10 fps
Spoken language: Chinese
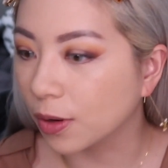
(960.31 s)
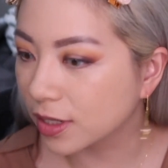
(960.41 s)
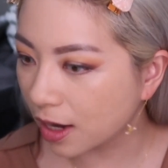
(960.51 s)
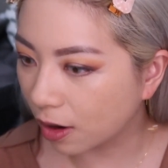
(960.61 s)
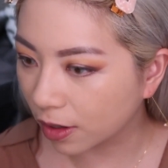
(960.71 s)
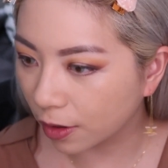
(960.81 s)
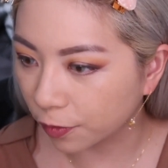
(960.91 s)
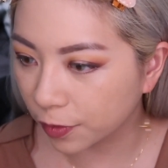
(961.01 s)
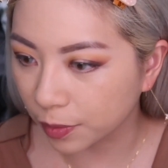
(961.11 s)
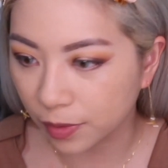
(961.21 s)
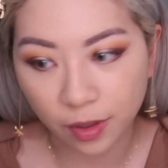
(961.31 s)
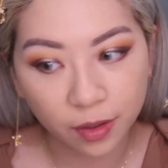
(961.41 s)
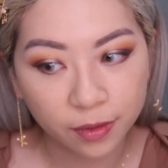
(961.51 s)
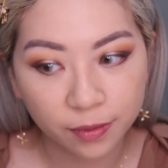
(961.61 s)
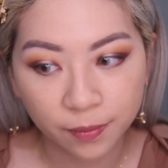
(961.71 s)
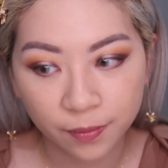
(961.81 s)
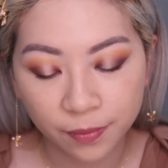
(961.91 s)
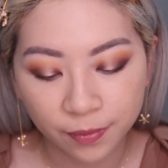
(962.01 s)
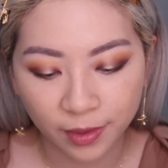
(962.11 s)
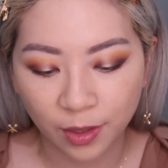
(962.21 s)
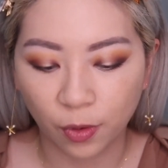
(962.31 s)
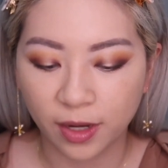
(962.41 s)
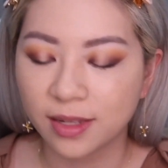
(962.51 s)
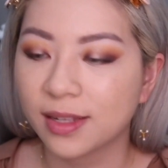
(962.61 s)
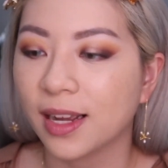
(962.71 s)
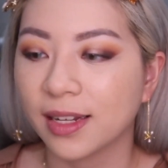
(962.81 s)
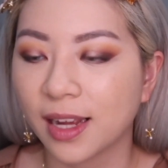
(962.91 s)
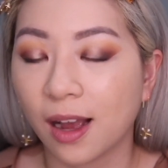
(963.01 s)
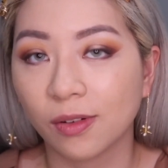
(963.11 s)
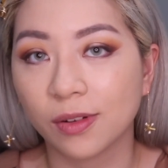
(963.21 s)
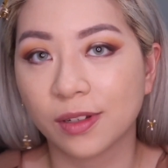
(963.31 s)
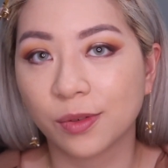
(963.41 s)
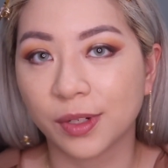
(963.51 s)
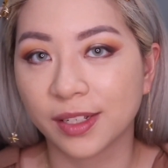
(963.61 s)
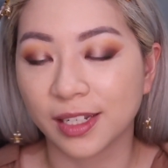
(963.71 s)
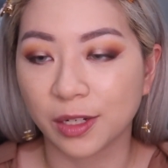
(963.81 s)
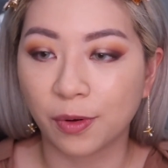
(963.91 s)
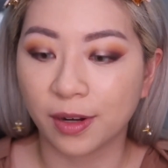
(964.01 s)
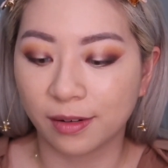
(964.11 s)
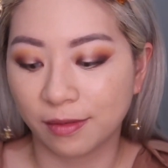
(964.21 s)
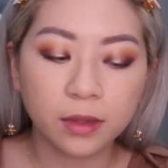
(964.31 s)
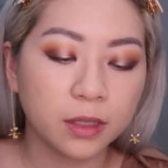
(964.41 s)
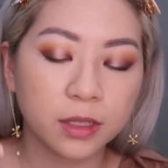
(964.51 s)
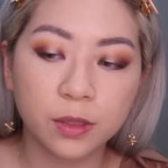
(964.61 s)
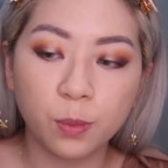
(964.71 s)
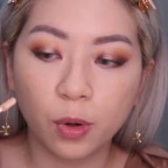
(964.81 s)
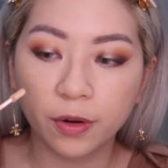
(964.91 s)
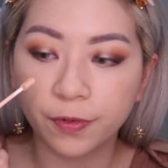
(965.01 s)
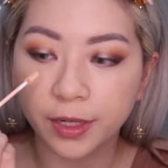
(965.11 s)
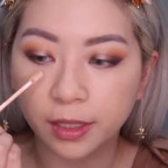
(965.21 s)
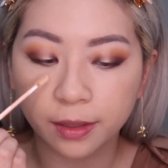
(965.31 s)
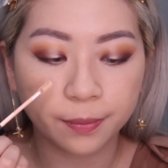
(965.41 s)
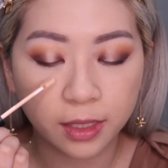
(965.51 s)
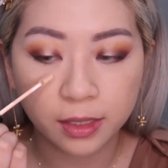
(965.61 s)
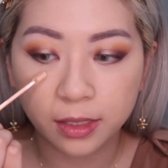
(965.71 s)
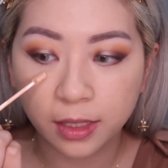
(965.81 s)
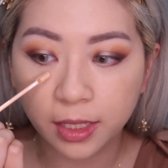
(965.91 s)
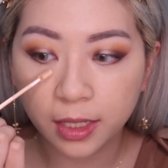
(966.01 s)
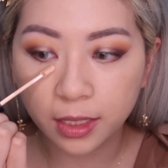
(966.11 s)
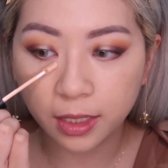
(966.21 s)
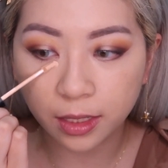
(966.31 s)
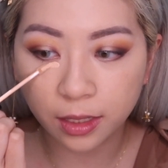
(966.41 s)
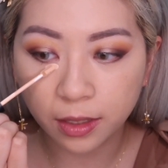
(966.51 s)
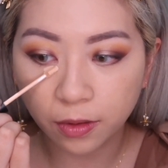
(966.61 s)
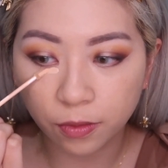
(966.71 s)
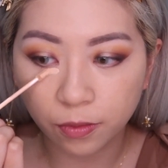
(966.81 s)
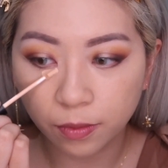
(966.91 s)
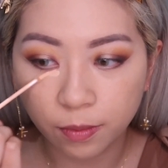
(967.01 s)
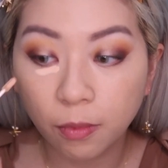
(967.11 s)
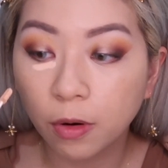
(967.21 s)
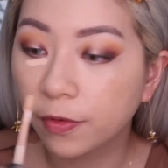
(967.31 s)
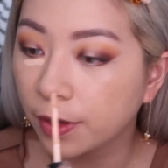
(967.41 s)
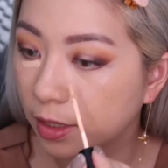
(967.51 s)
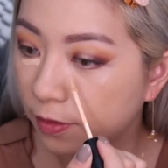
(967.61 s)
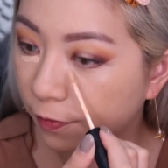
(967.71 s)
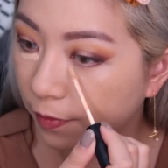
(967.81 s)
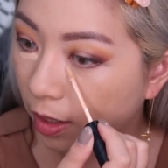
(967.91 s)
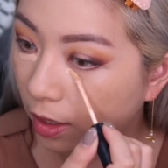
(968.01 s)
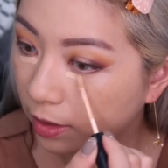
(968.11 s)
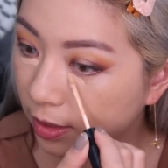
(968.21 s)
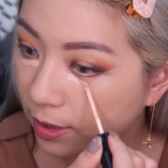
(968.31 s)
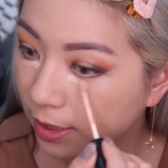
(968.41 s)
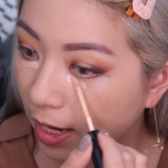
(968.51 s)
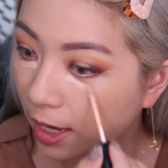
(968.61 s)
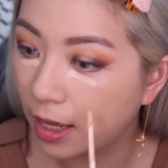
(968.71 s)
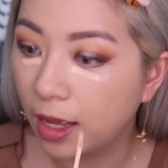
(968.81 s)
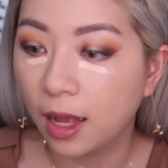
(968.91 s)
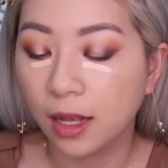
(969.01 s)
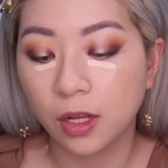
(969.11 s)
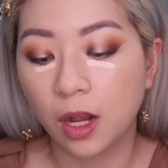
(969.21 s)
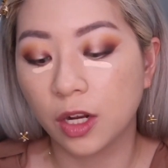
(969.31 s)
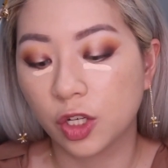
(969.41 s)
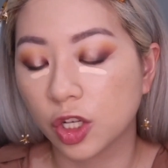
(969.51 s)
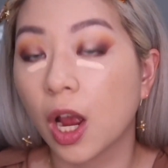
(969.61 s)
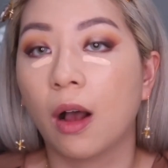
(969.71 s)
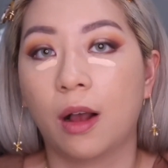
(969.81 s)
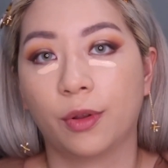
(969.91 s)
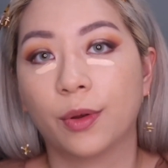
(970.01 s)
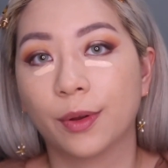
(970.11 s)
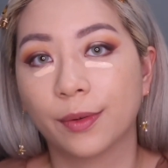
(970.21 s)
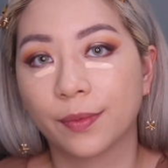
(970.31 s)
我现在好 c o n f u s e 哦，我还是上一下好了，这是我的习惯。这是 Morphe 的一点六五，Morphe 的呃遮瑕呃超好用。